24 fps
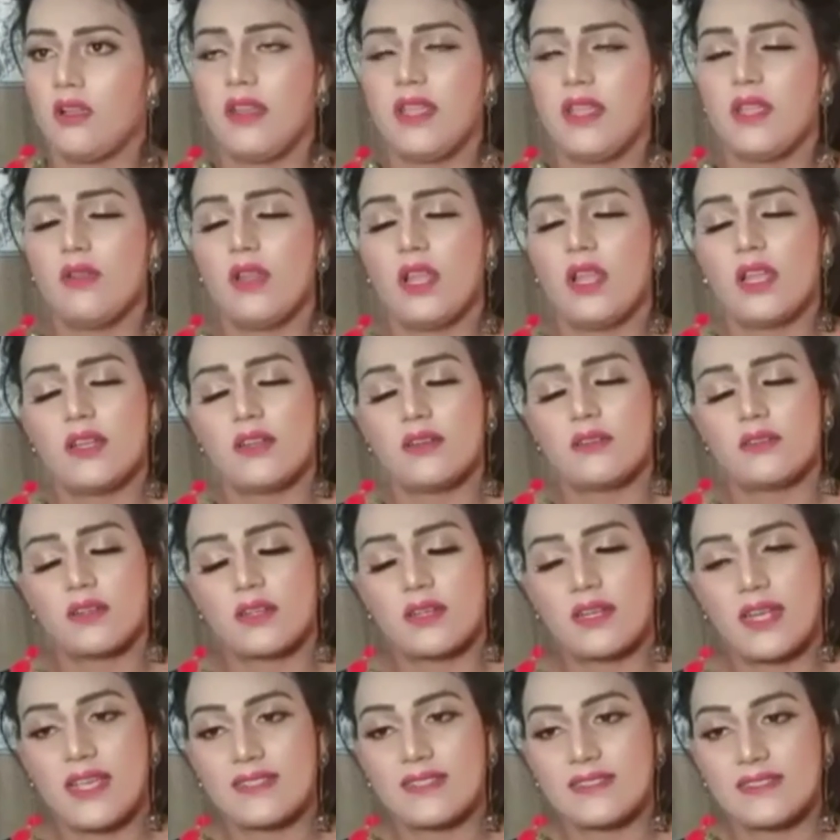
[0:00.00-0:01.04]
রেগুলার
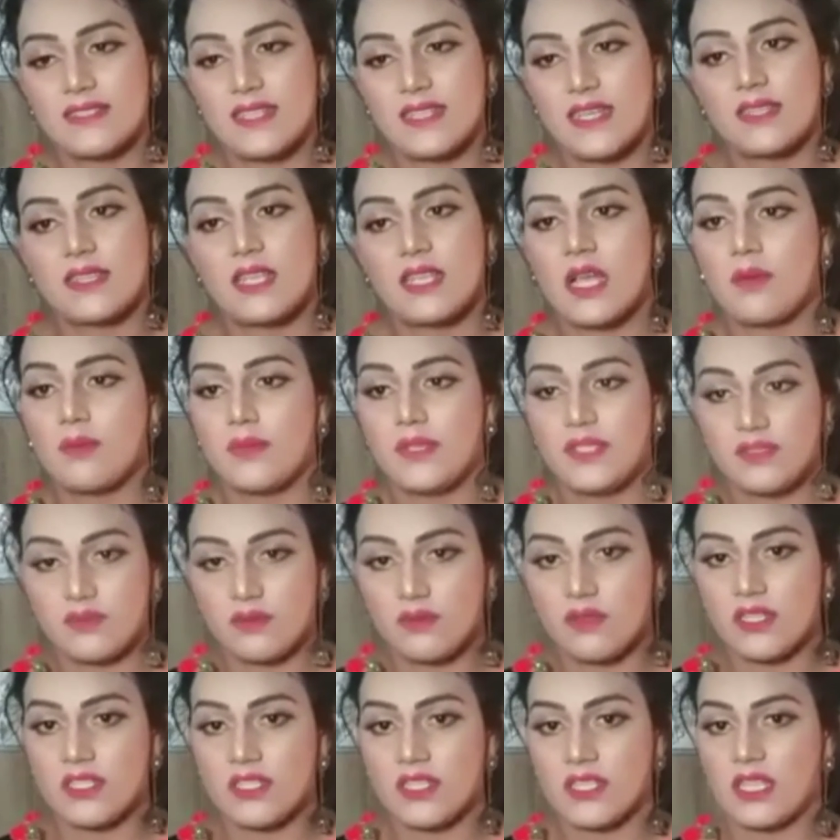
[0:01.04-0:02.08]
ক্লাসে যাইতাম
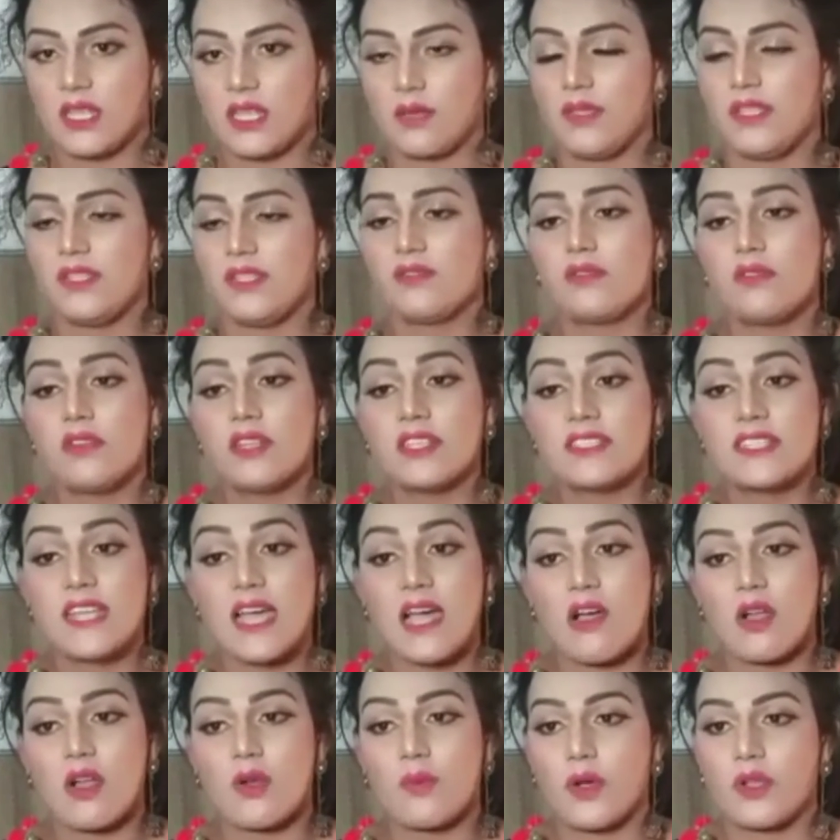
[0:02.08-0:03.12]
স্কুলে যেতাম স্কুলে
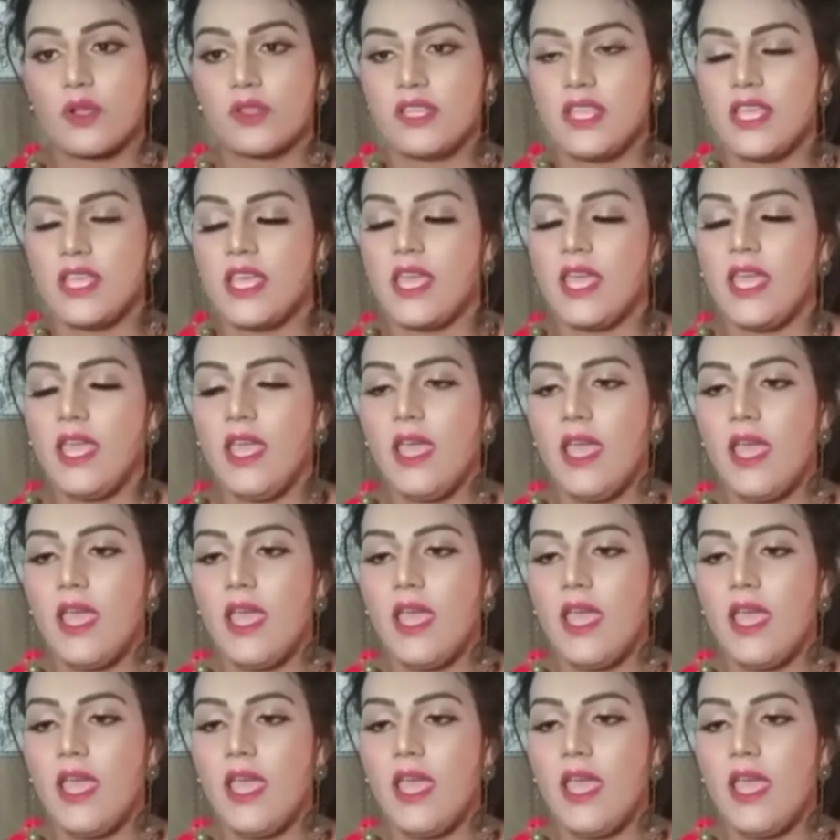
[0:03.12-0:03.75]
যাওয়ার পথে